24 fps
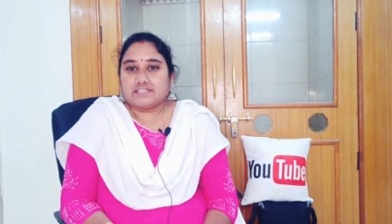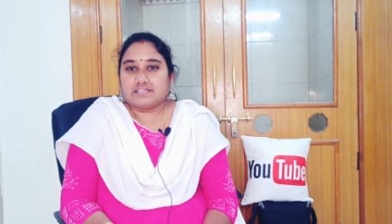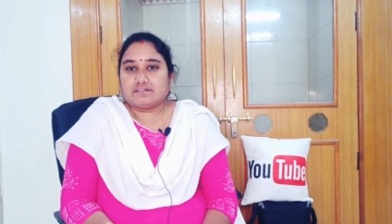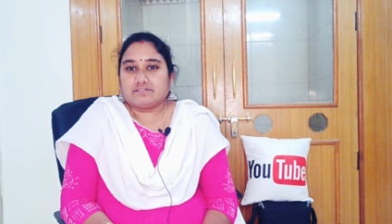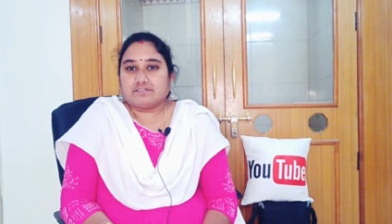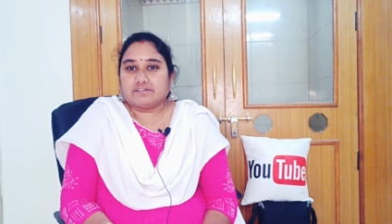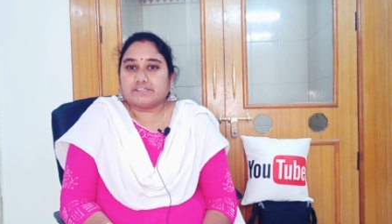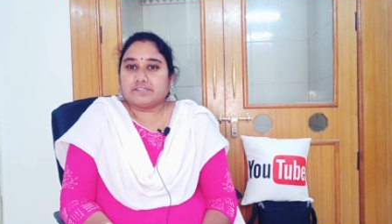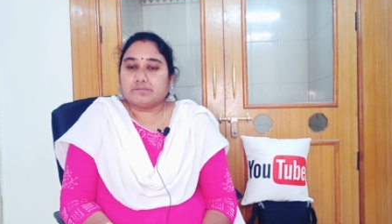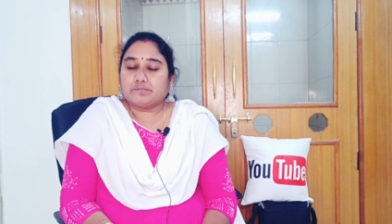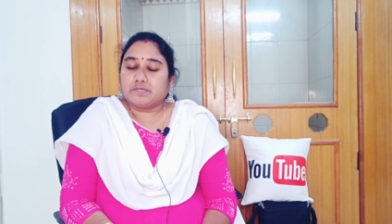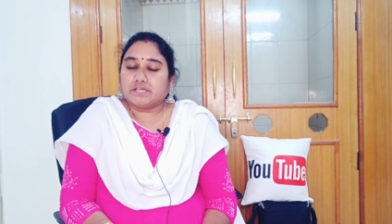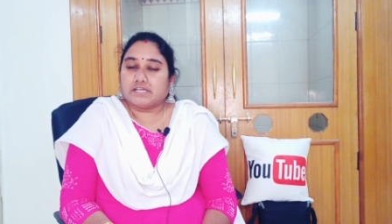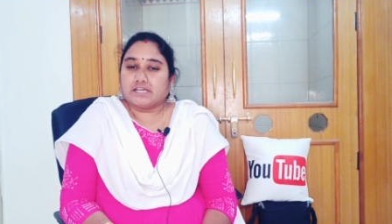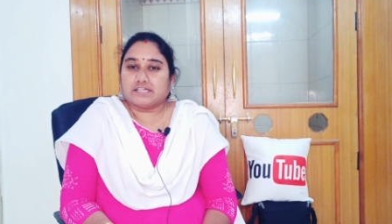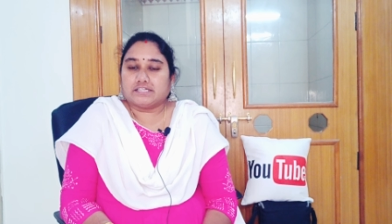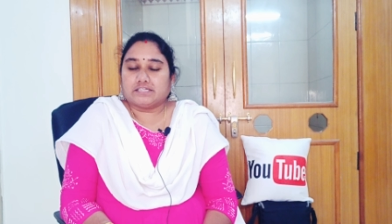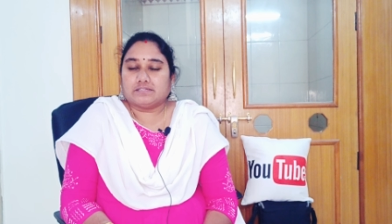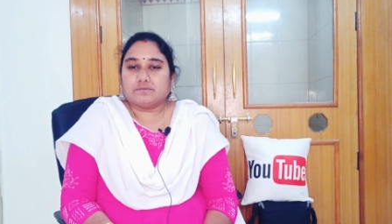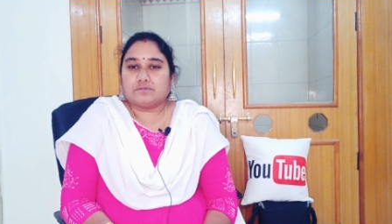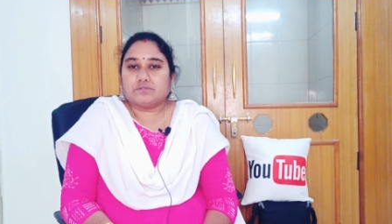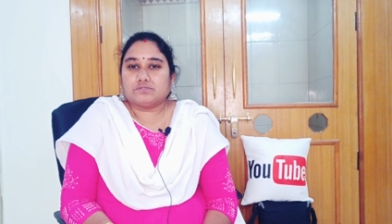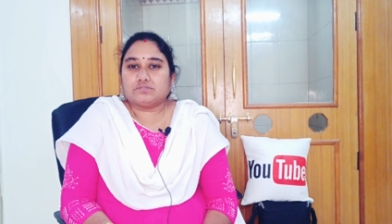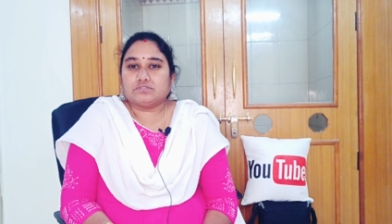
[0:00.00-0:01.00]
తర్వాత మీకు
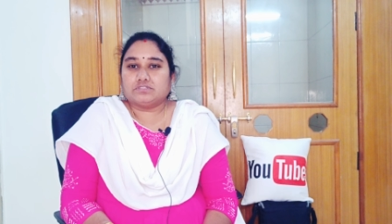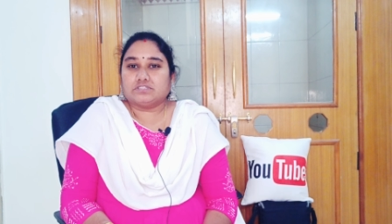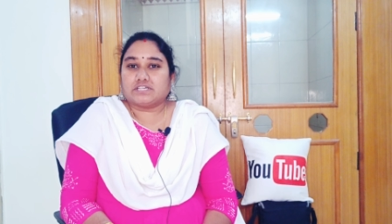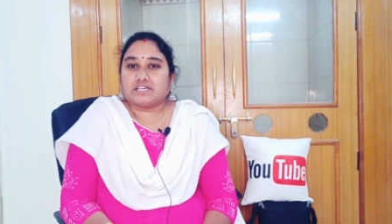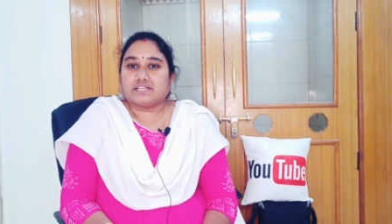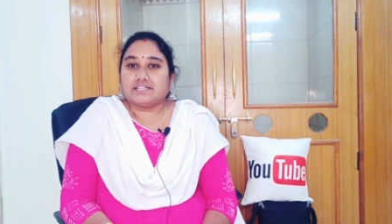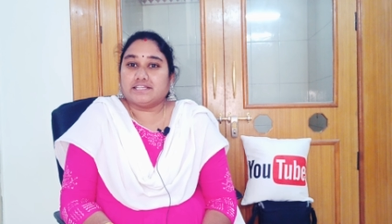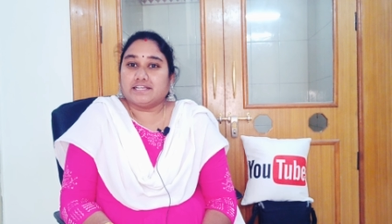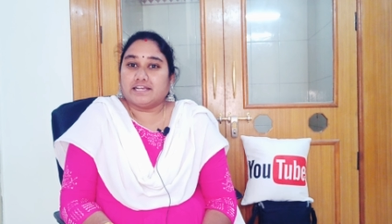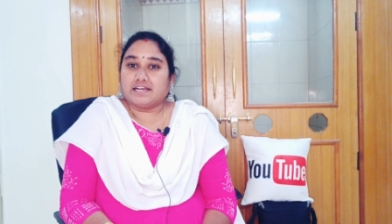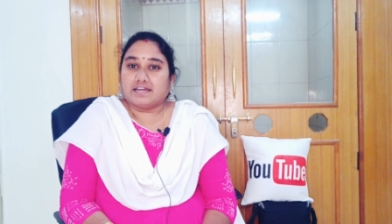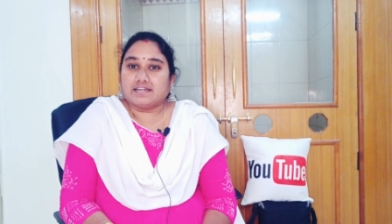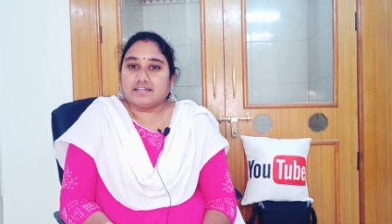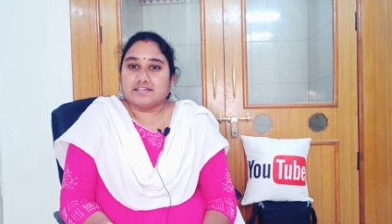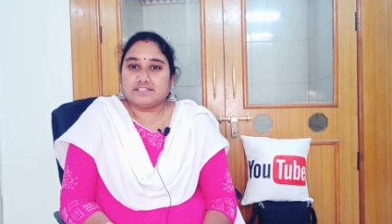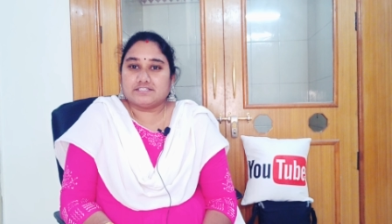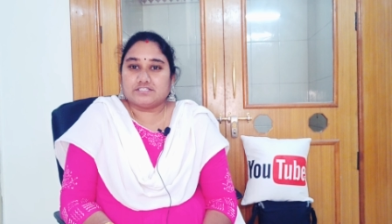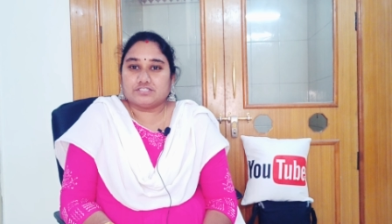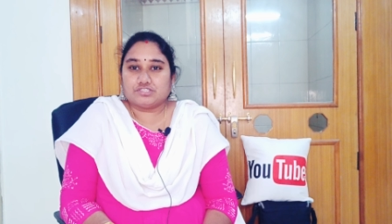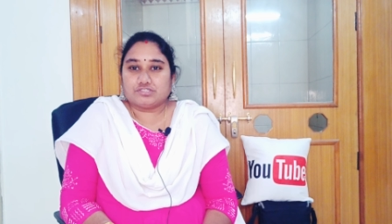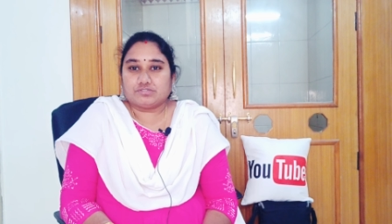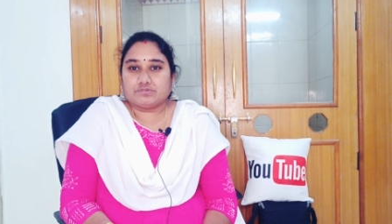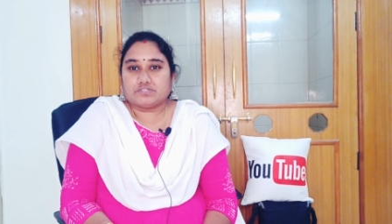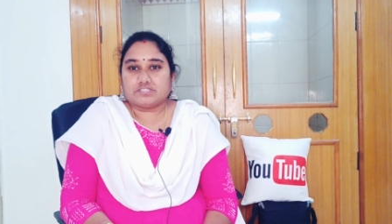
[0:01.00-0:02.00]
అర్థమవుతుంది కదా ఇలాంటి
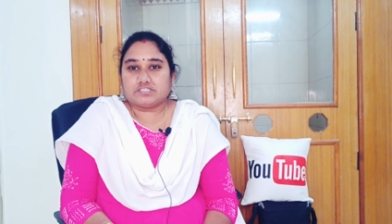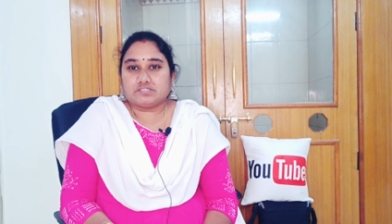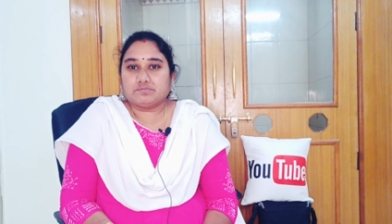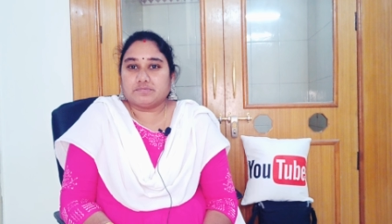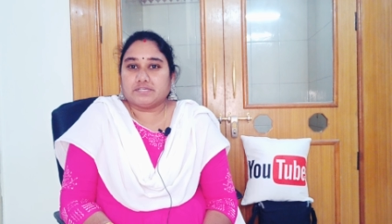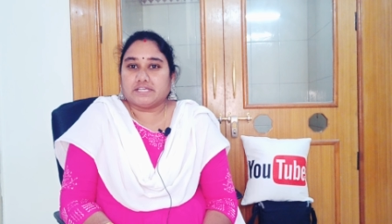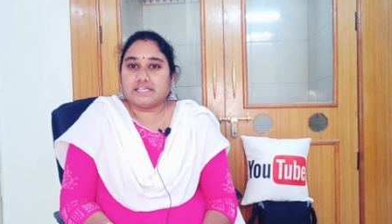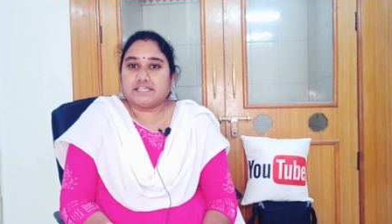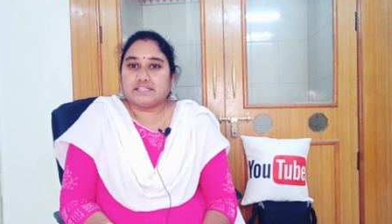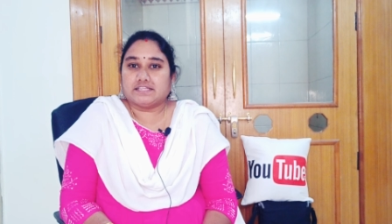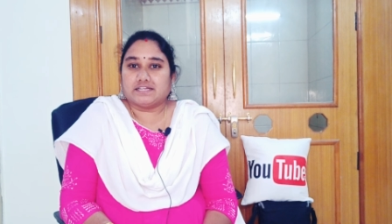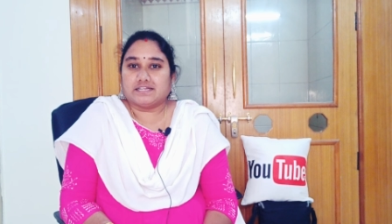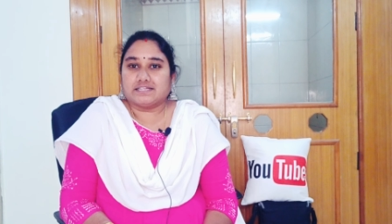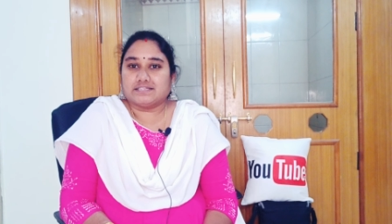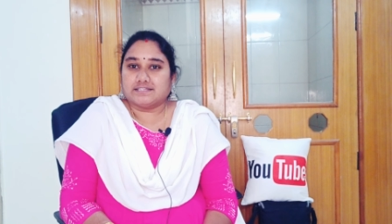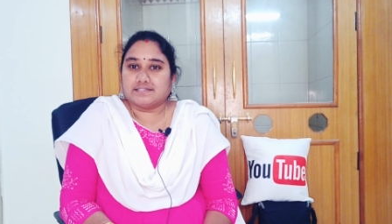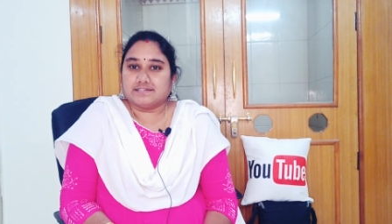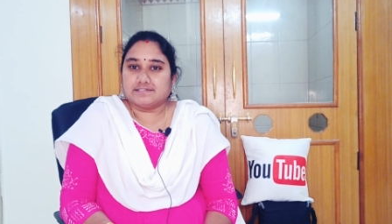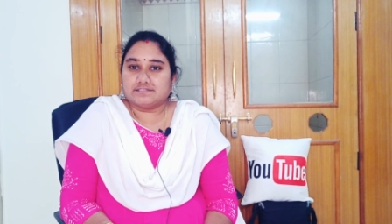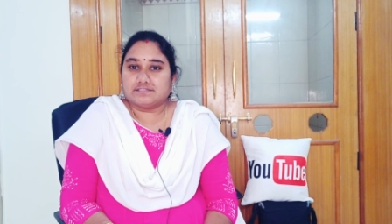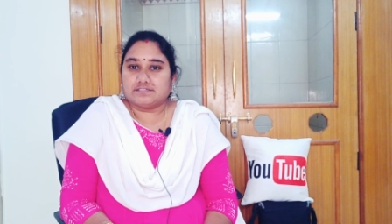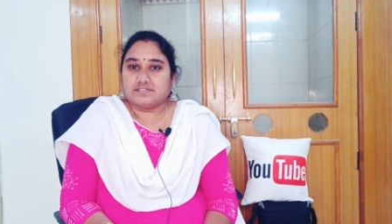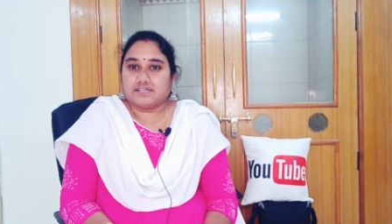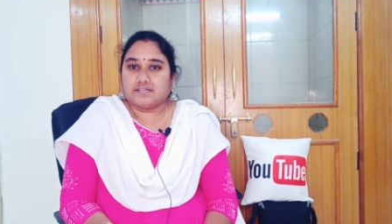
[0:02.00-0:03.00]
సిచ్యువేషన్ మీకు ఏదైనా
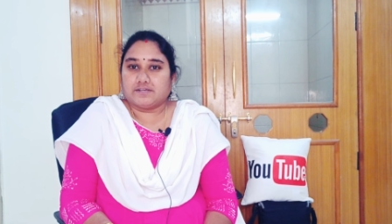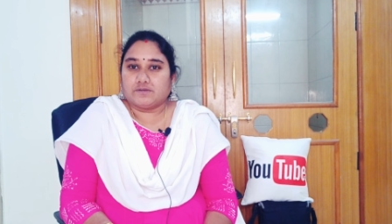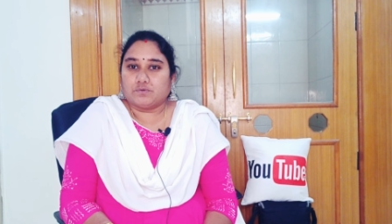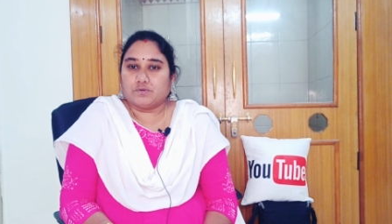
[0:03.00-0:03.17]
తెలిసినా